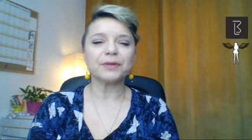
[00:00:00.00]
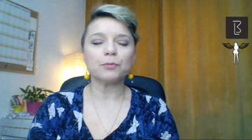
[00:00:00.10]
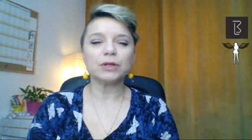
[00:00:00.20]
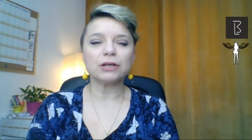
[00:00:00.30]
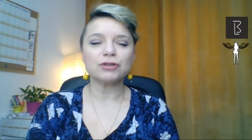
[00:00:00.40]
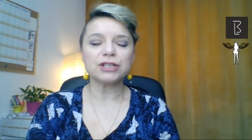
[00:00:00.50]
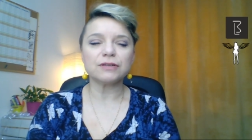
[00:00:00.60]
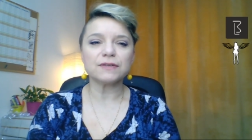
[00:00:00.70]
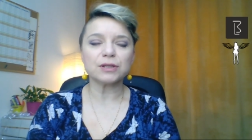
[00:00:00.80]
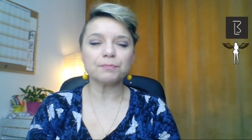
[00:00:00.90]
to były
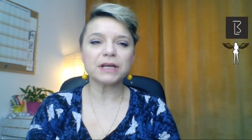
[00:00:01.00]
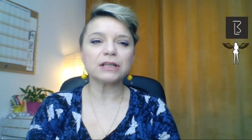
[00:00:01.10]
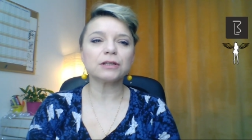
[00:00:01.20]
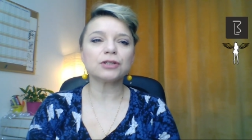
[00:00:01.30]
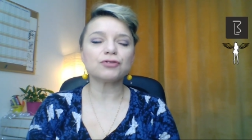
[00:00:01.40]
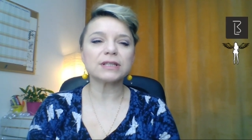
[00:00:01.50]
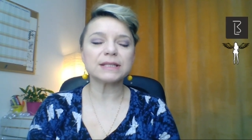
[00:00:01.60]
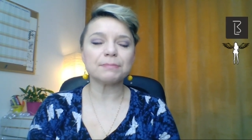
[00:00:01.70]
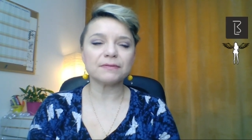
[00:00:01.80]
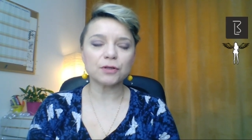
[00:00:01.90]
najczęściej wystąpienia
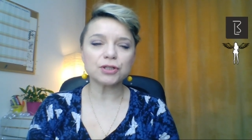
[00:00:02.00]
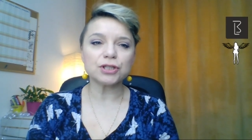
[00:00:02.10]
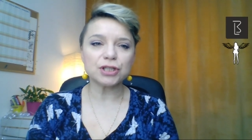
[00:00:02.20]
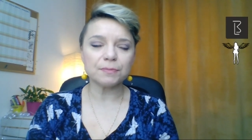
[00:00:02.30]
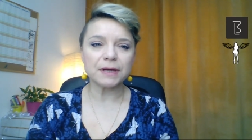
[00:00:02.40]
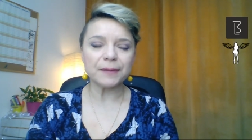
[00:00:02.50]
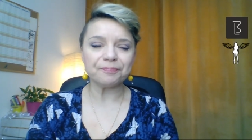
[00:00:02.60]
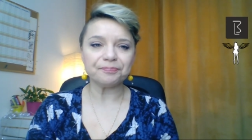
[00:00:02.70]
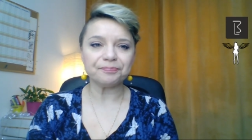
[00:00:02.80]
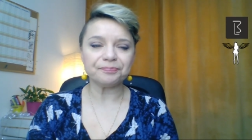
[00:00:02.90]
dotyczące pewności siebie,
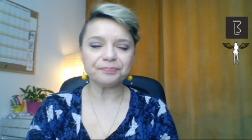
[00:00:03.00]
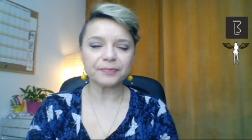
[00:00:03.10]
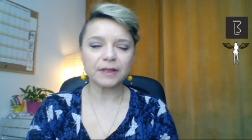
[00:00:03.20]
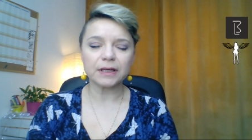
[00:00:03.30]
mm,